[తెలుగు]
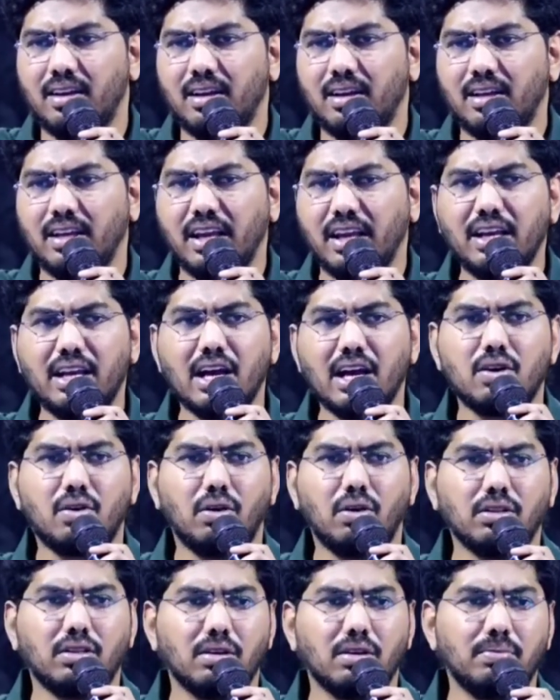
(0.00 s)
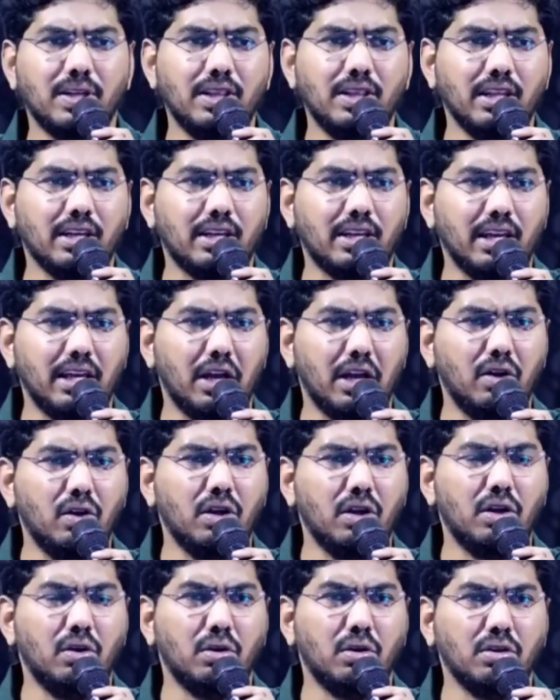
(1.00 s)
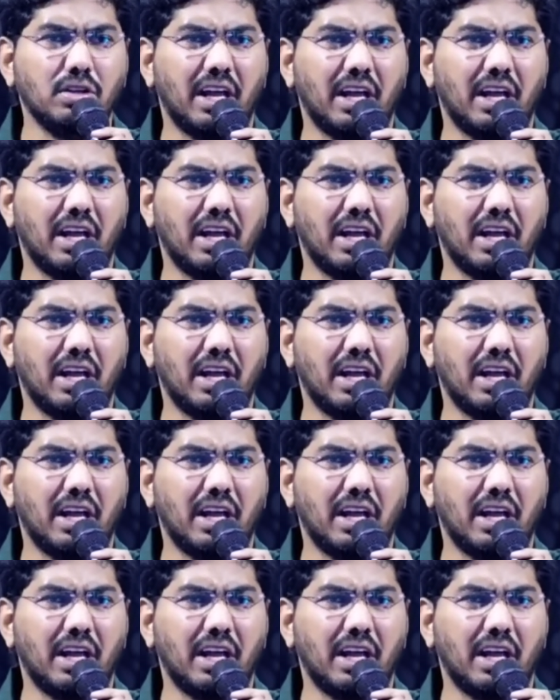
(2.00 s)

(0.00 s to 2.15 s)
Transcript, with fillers: ఇంకా కొంతమందికి ఎన్నెన్నో